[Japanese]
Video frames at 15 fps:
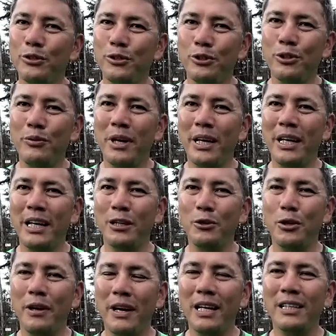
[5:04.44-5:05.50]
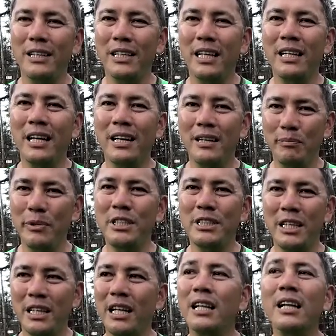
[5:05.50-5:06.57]
う言葉がいいかどうか分かるないけど、はい、
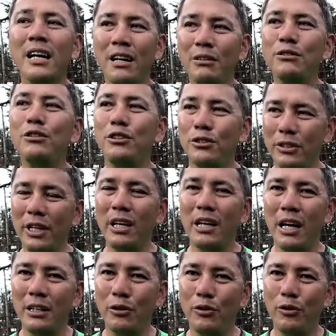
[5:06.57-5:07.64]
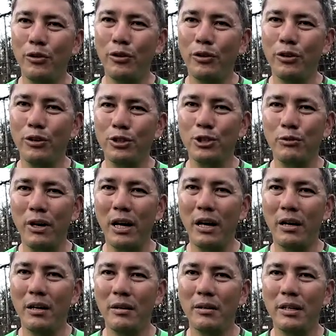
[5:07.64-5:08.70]
ピッチで戦うっていう、うあの要素は
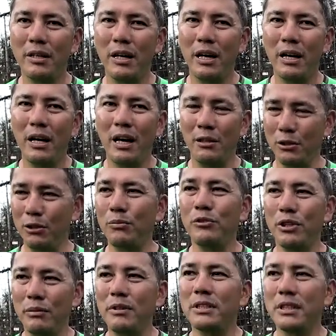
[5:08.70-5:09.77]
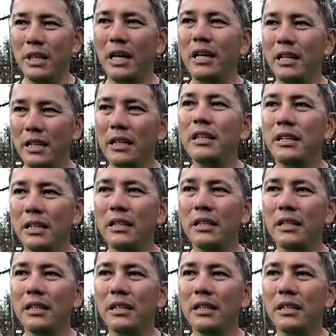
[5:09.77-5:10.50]
あると思ってますですね